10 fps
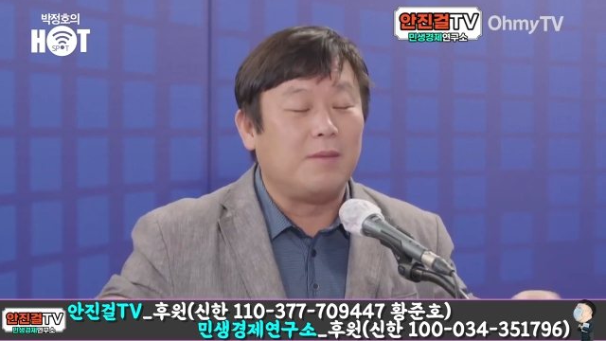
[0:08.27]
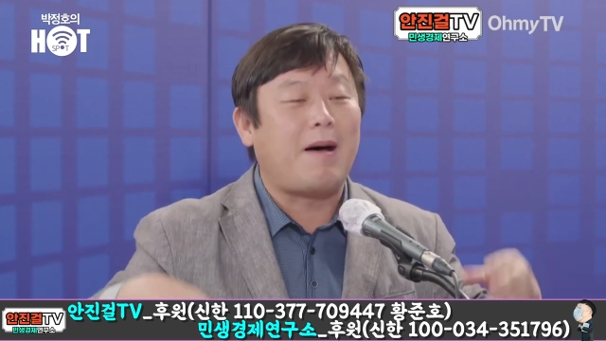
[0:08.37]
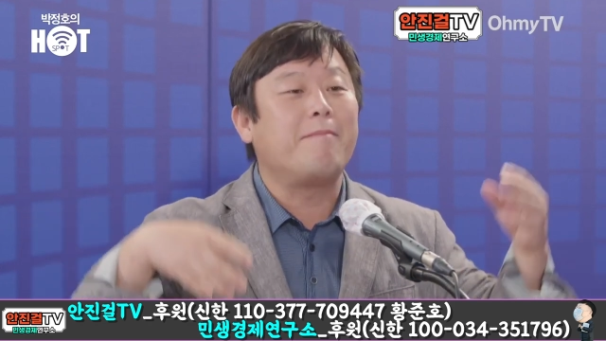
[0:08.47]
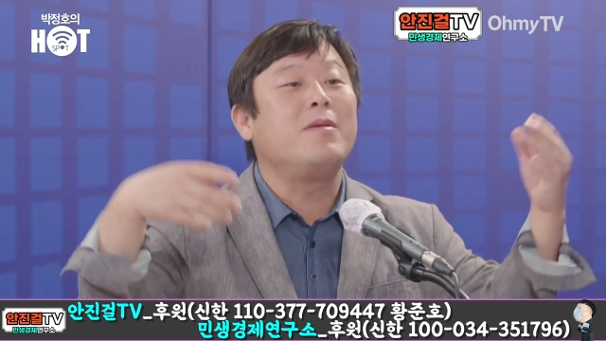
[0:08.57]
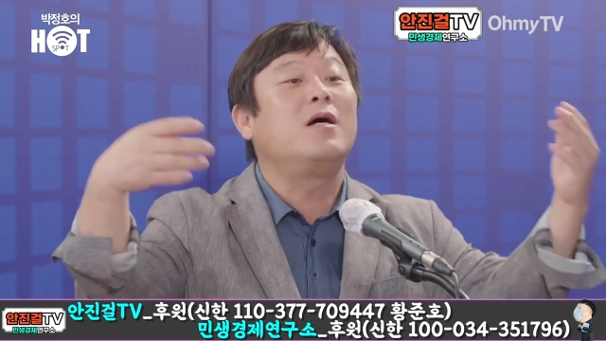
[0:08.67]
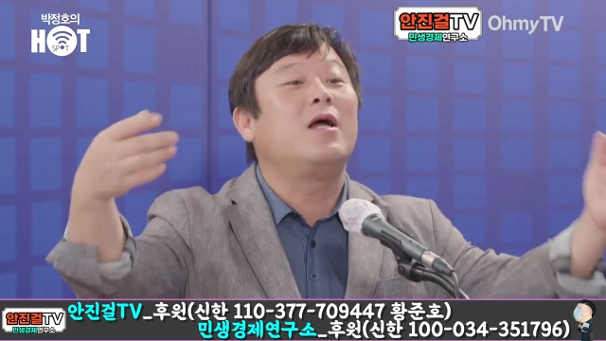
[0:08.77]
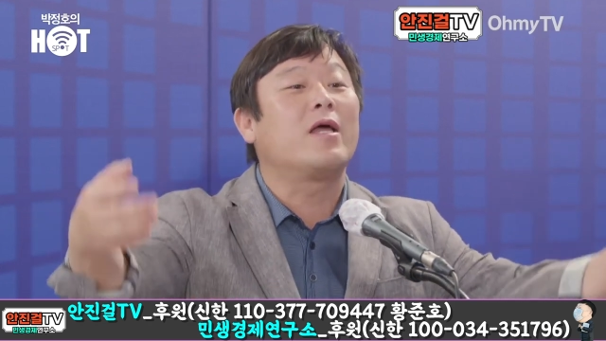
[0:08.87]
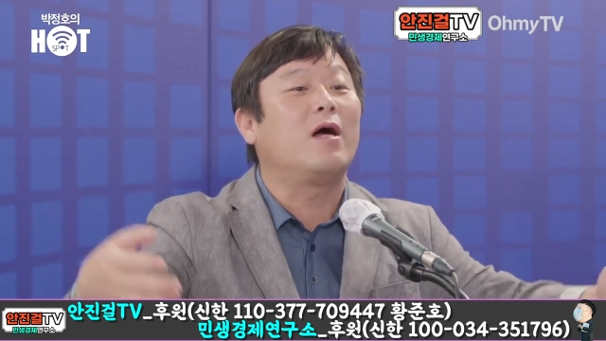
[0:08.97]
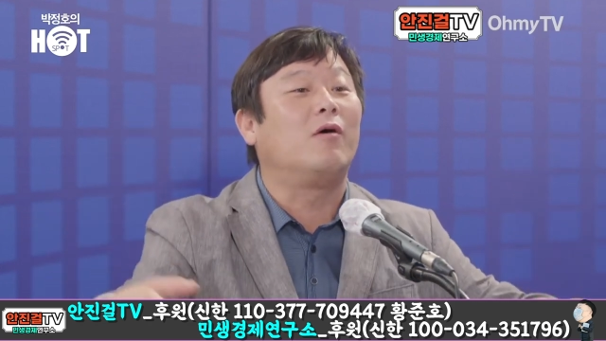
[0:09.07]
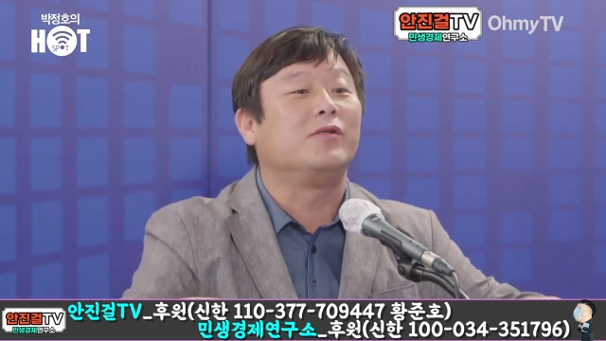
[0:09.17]
만 명을
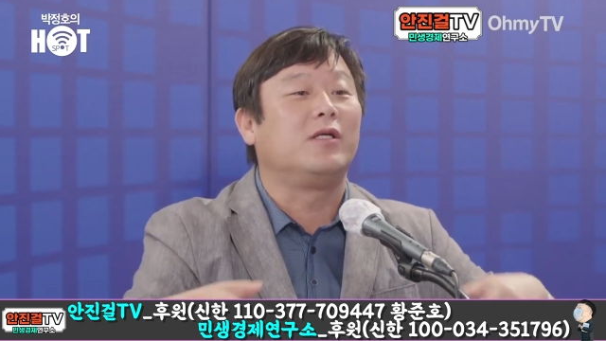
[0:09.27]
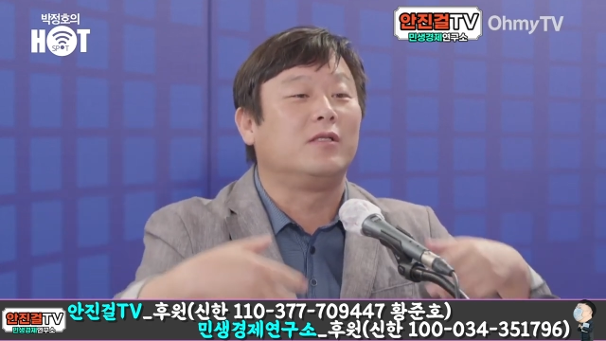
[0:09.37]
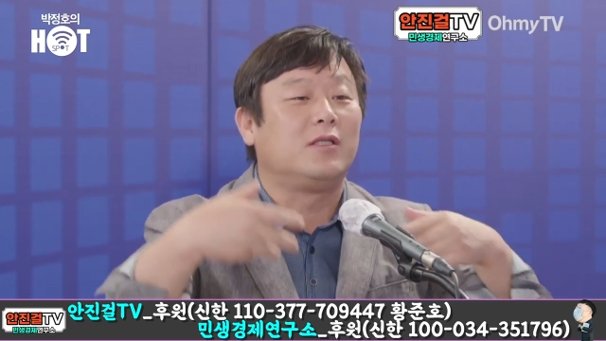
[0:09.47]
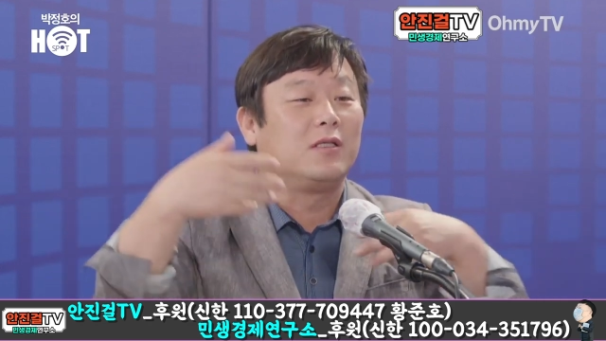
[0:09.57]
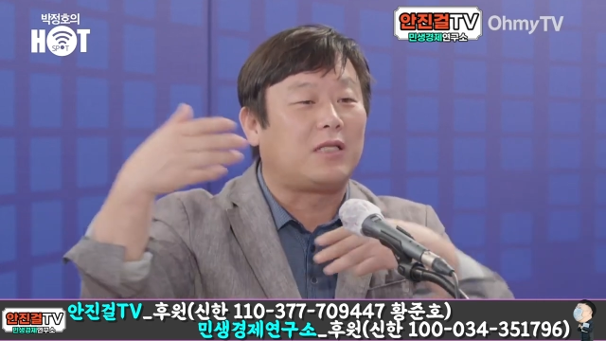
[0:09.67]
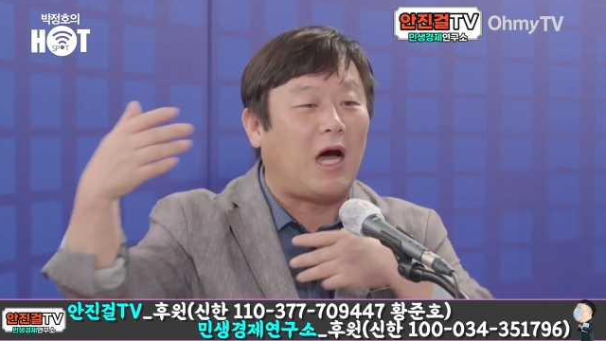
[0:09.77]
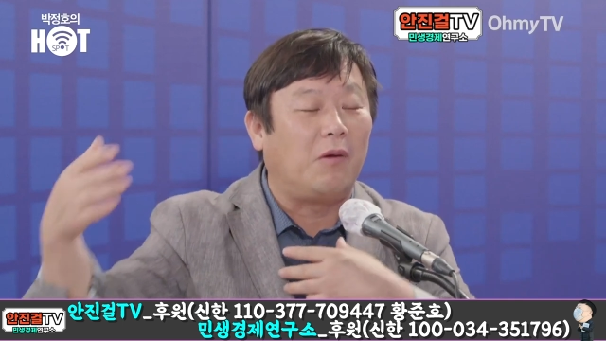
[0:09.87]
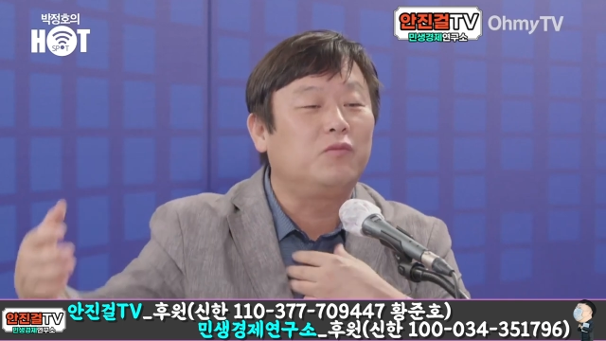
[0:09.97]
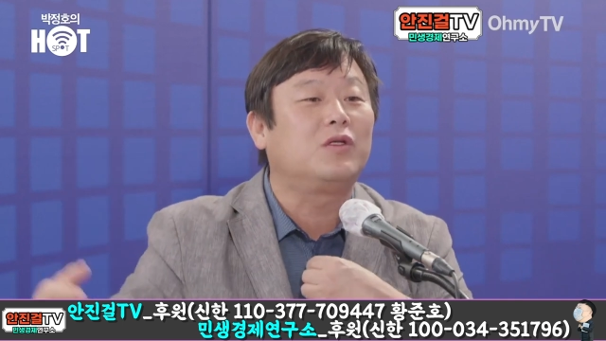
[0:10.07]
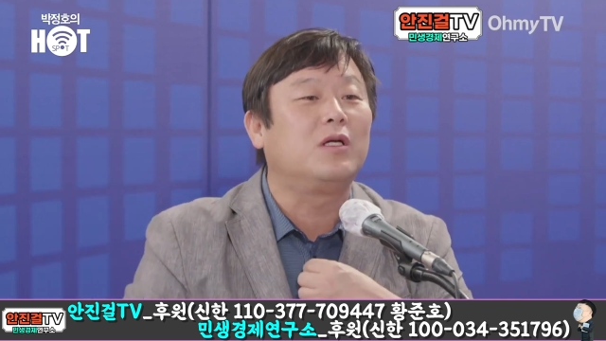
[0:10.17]
향해 가고 있어요. 저는
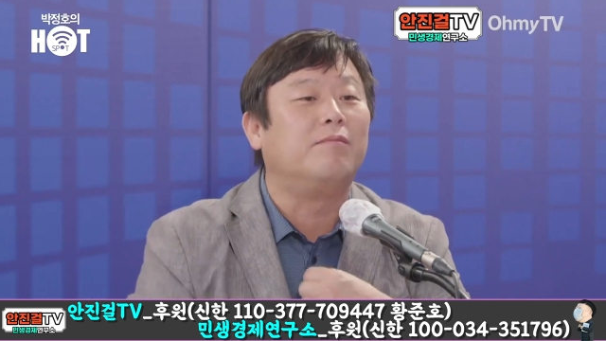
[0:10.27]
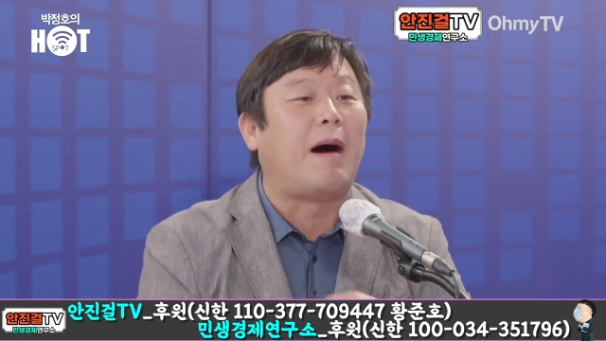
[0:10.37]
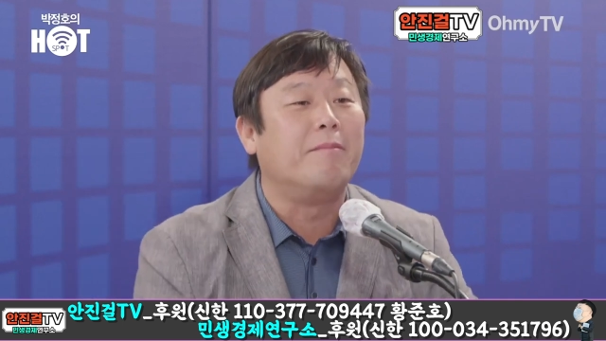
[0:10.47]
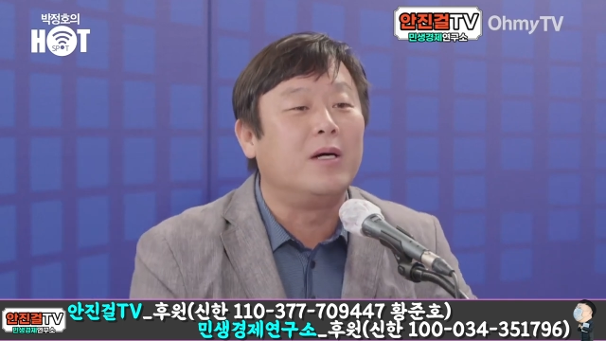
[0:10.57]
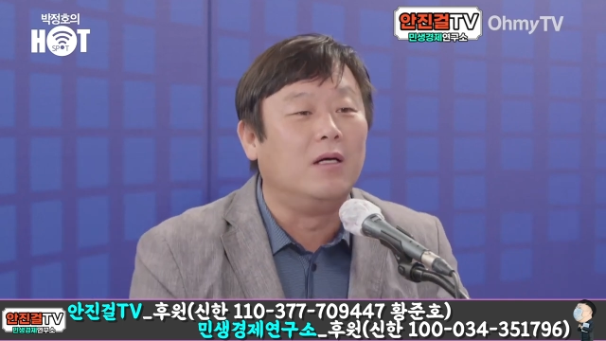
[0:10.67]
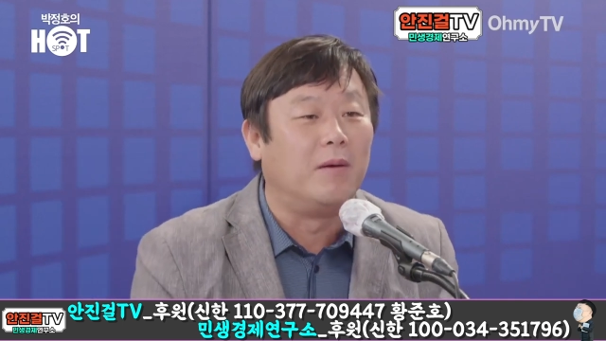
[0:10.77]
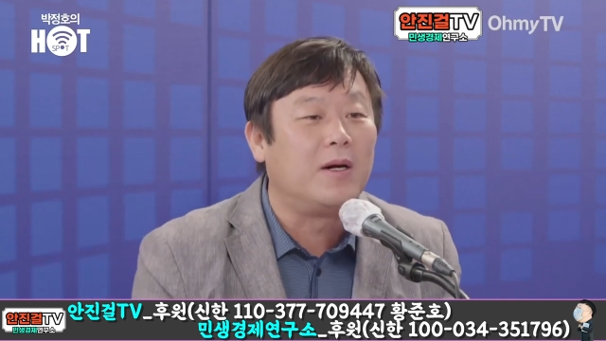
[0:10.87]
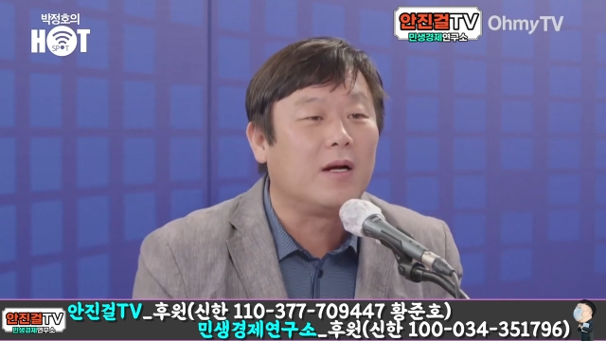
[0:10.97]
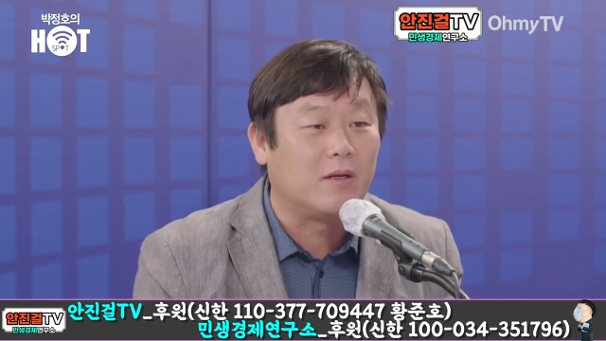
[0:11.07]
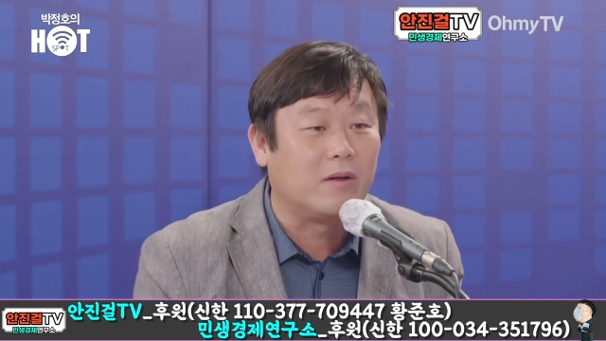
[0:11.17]
다음 주에는 만 명을
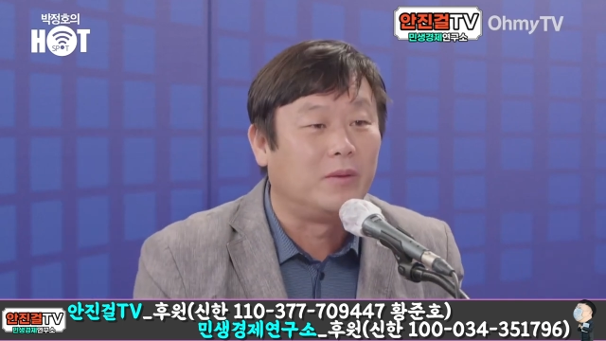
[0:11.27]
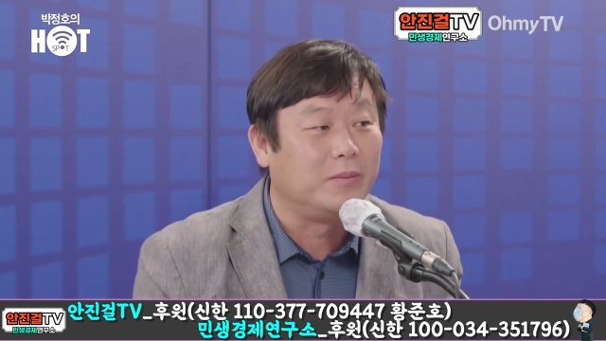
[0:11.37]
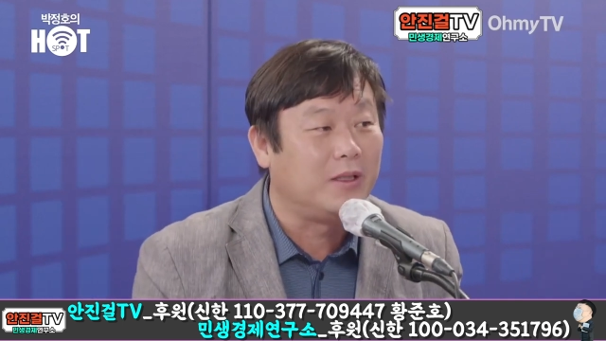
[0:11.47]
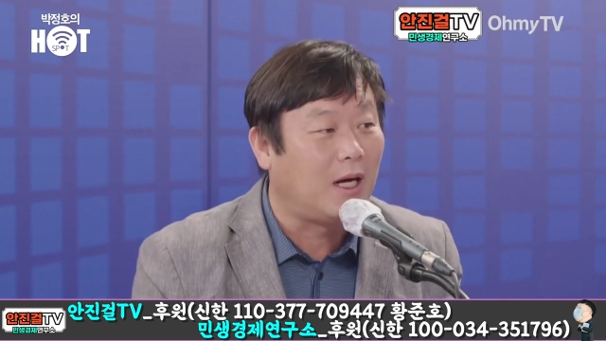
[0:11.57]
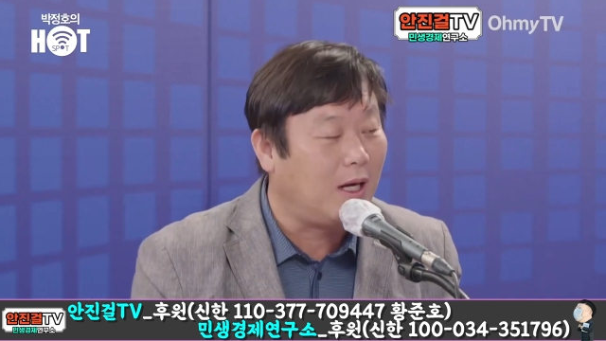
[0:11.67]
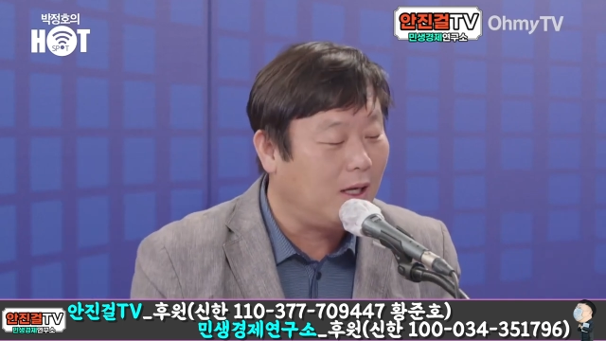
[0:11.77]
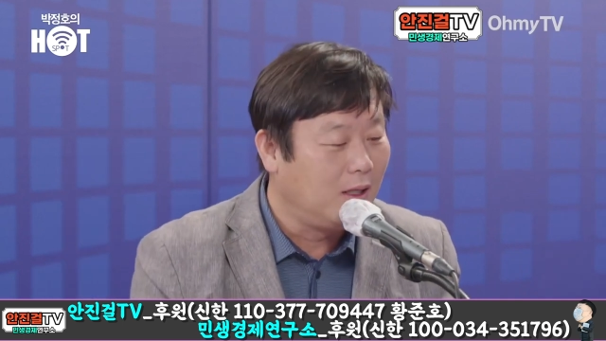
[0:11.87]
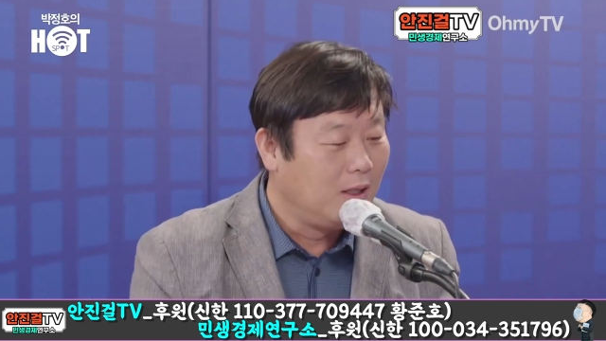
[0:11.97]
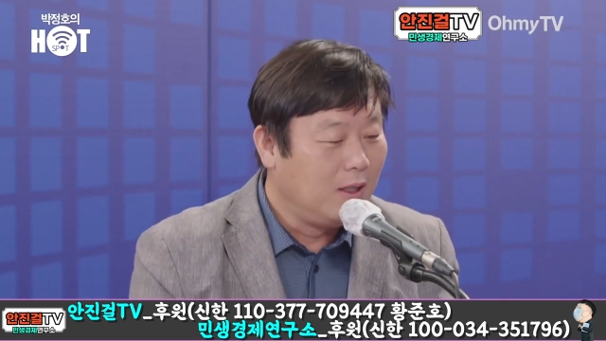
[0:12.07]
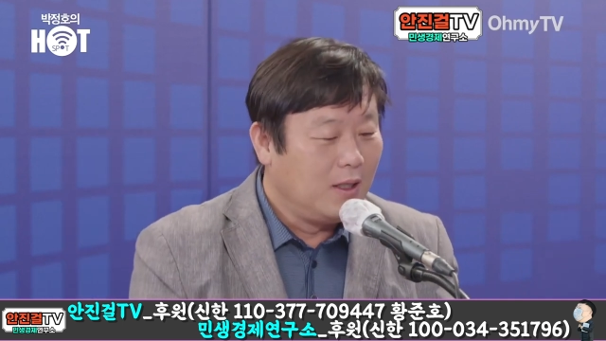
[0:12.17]
넘어갈 거라 고 봅니다.
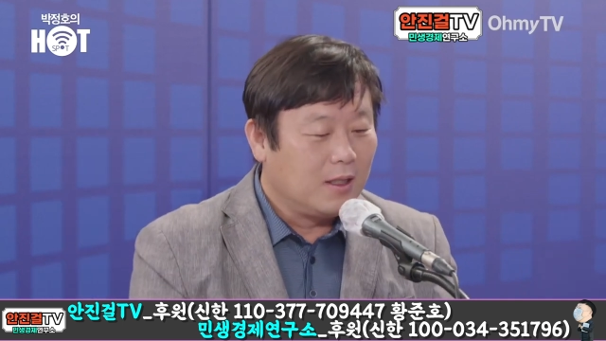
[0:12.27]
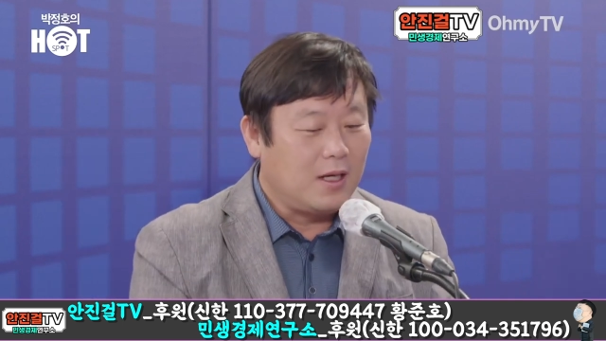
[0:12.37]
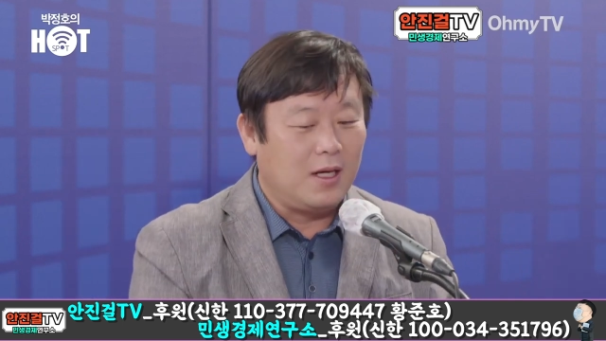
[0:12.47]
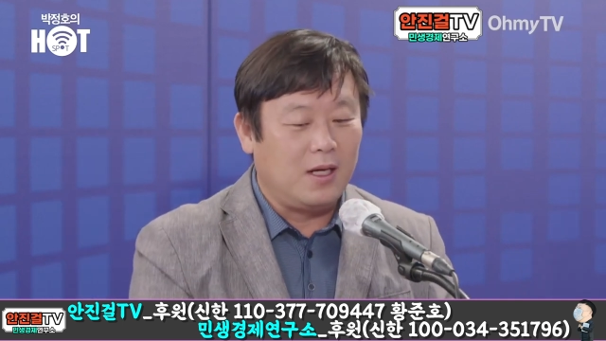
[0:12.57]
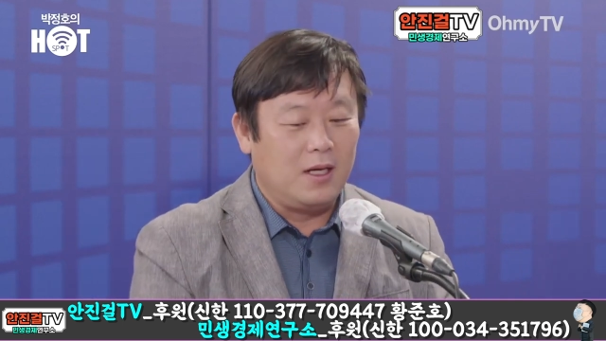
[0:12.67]
음. 그러니까